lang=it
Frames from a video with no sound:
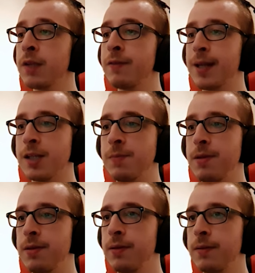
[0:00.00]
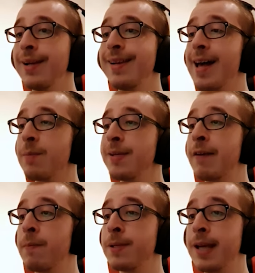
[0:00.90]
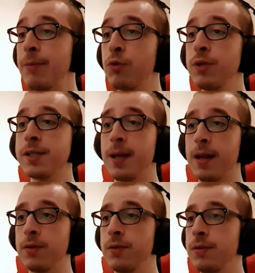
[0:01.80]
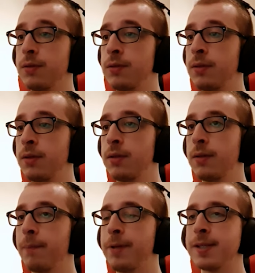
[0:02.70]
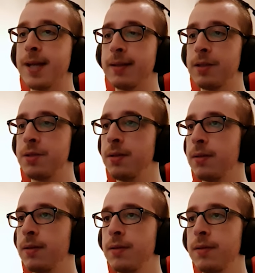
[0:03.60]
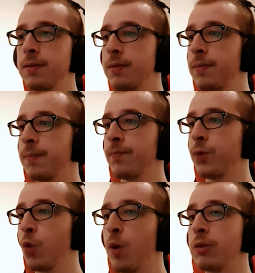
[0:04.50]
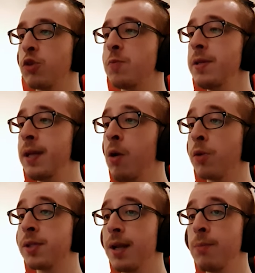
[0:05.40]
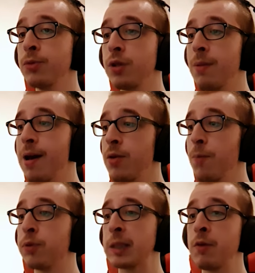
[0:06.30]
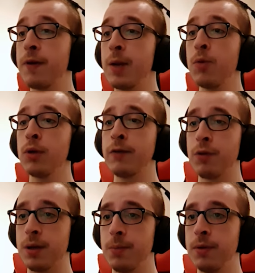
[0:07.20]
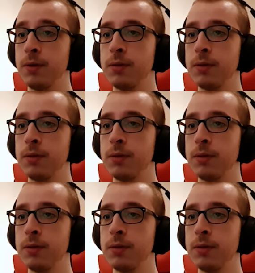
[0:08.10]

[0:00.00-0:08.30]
diventerà Smithy. Le armi che fabbrichiamo qui saranno... Pensateci. Quando Smithy conquisterà il mondo di Mario potremo fare quello che vorremmo.